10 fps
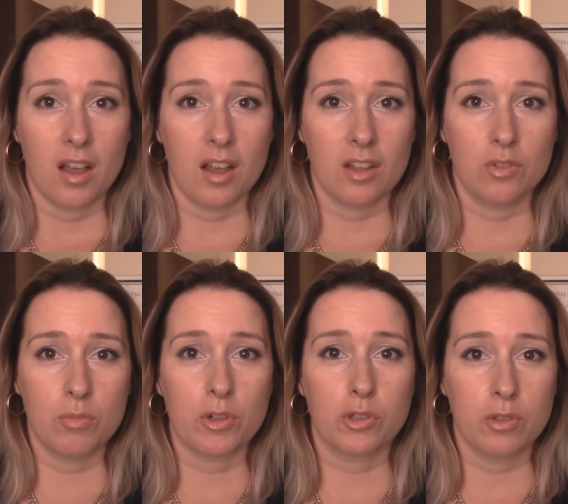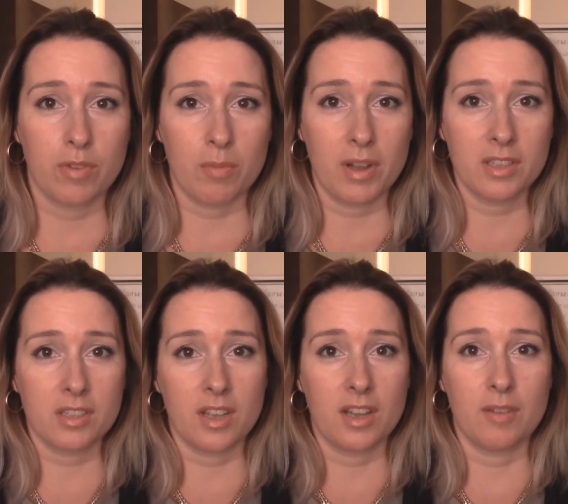А, думаю, что
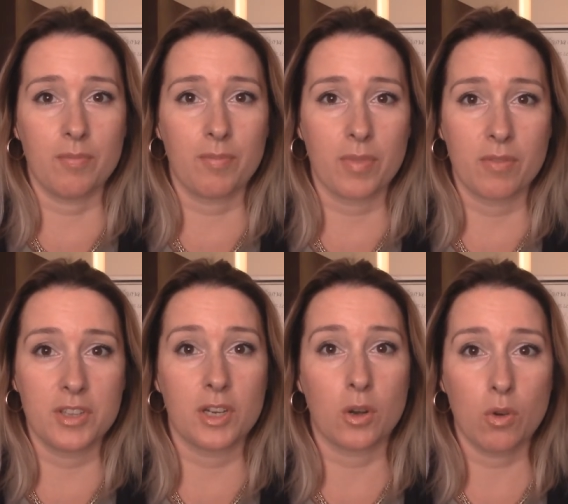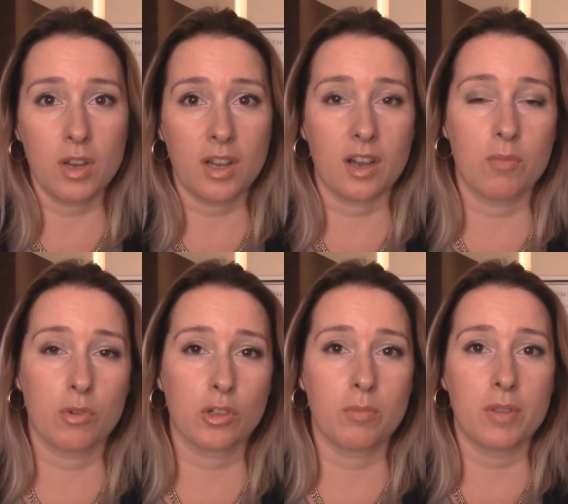информация в этих роликах
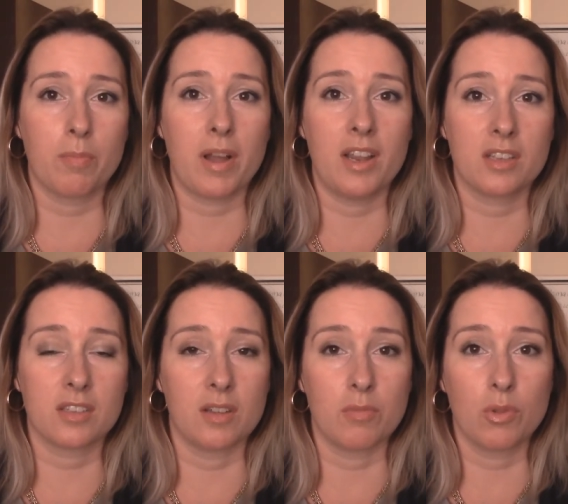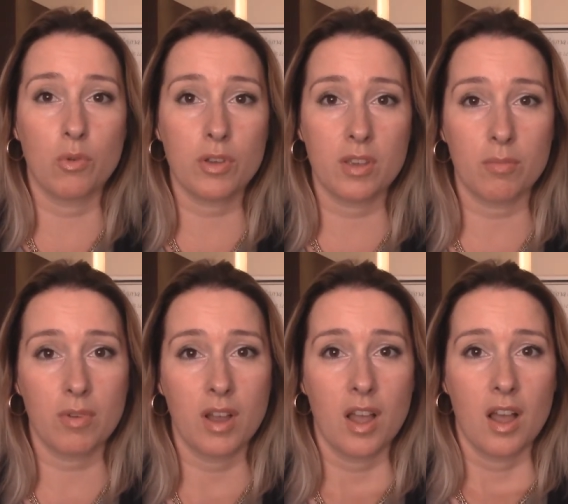может быть полезна многим.
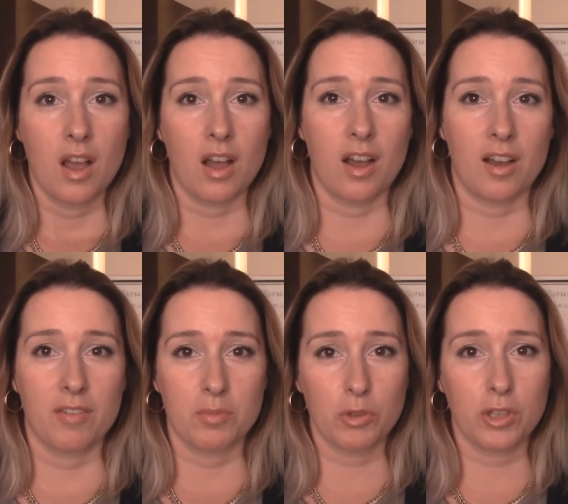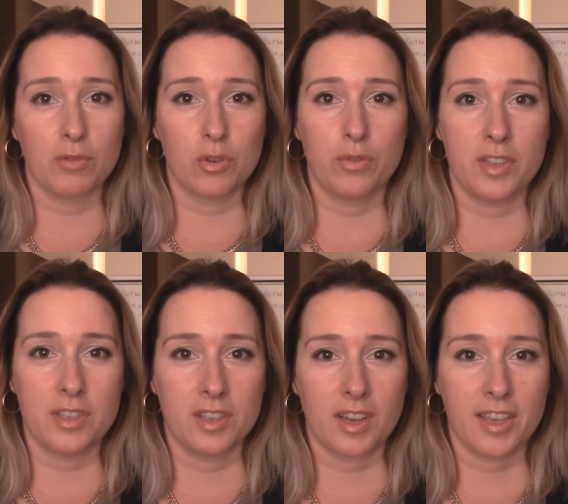А, возможно, вы
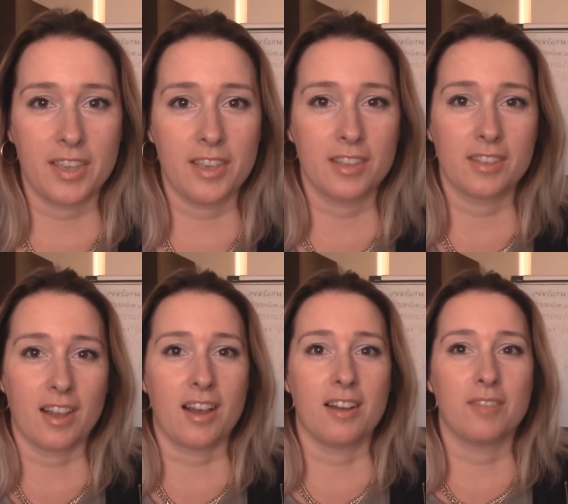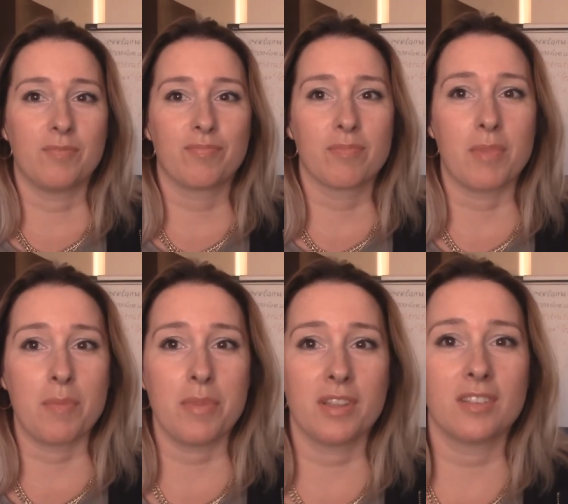увидите какие-то
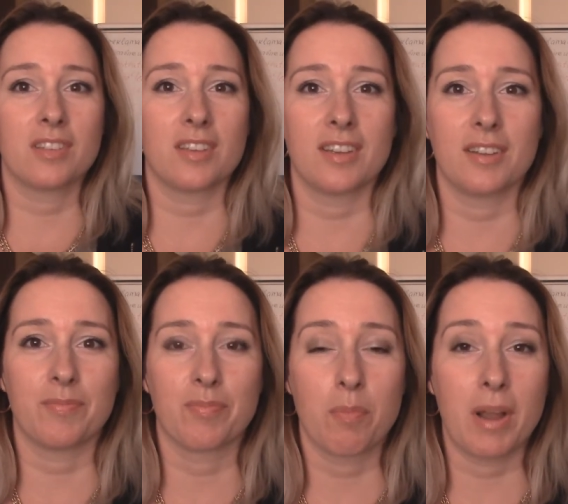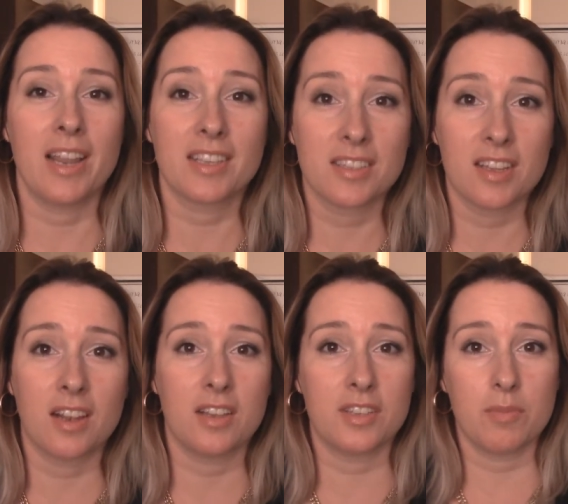моменты полезные
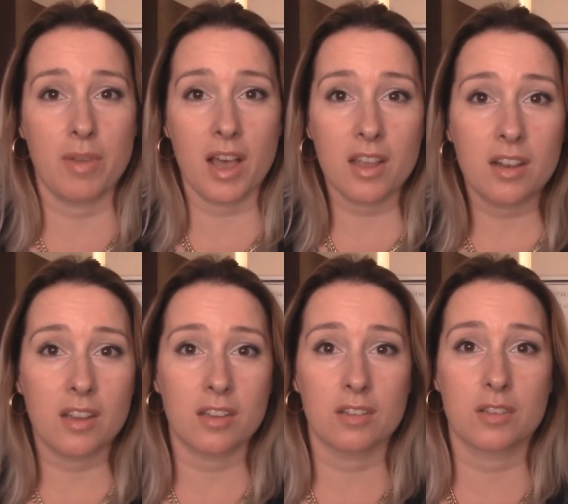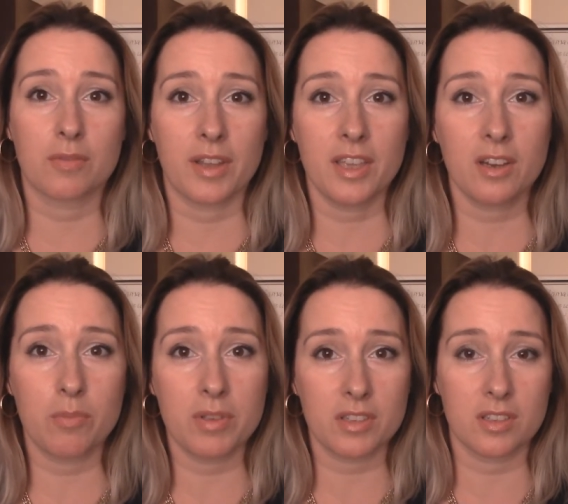для себя и для своих
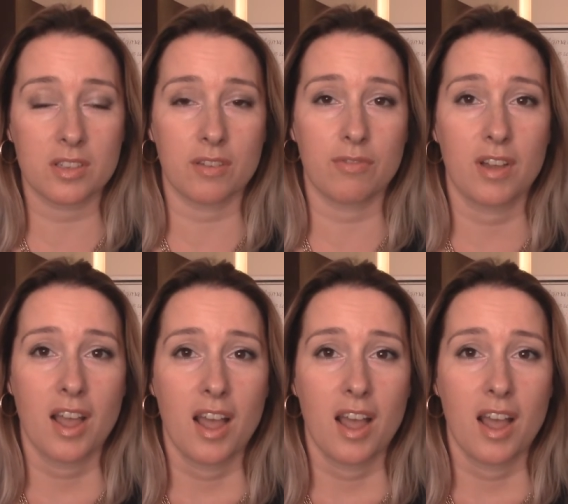бизнесов.